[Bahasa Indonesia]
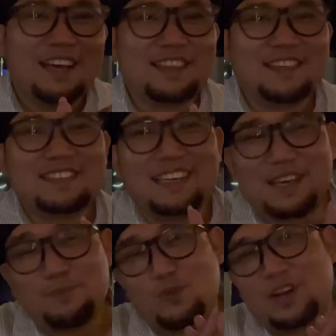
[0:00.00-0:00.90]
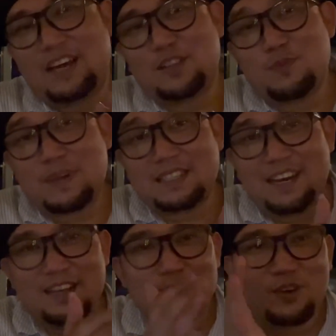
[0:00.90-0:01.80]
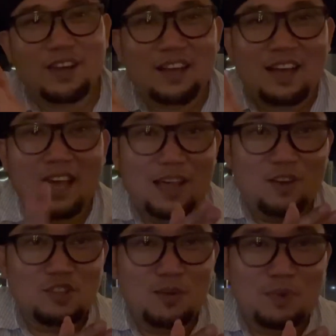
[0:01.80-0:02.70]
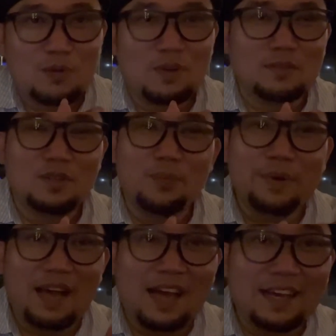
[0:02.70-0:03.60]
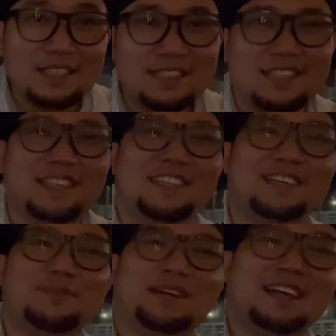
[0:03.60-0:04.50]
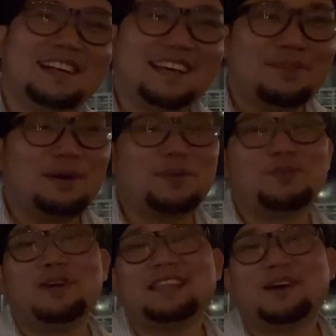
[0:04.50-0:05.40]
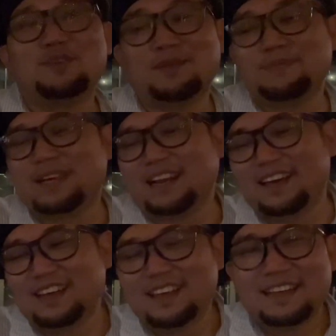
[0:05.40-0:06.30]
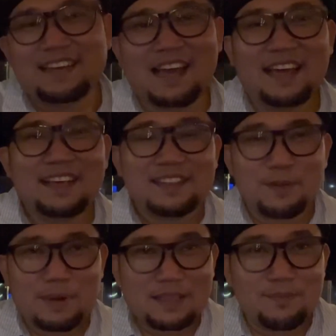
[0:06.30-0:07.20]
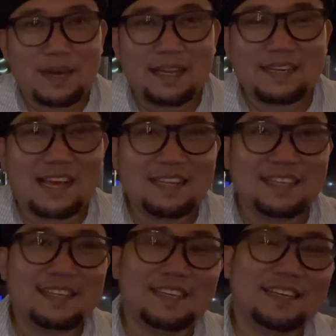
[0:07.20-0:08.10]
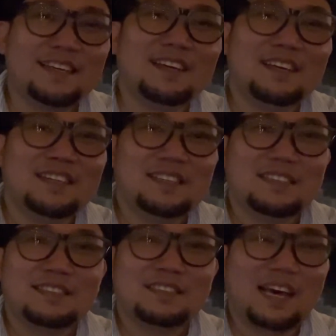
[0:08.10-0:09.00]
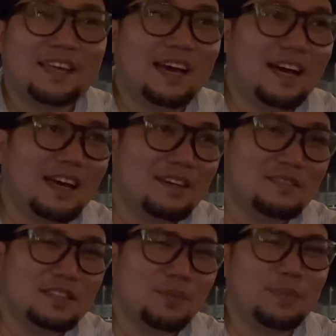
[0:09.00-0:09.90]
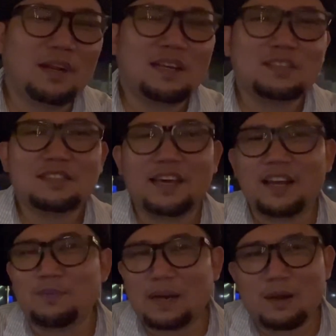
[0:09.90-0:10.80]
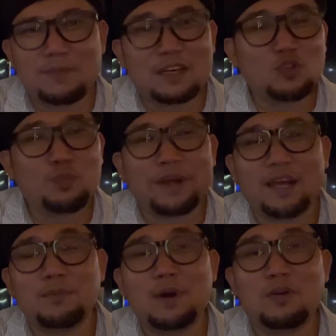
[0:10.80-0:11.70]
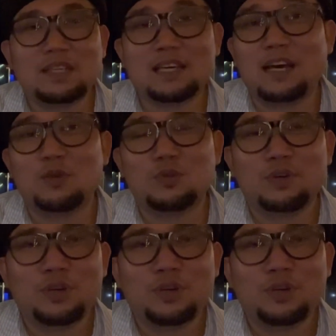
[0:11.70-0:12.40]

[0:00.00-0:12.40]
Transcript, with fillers: ke, saya pulang itu pasti langsung, halo assalamualaikum warahmatullahi wabarakatuh BAS katanya. Padahal dia baru 2 tahun lebih lah. Nah teman-teman kali ini saya sebenarnya sih saya kemana-mana tuh pengen bawa sarung.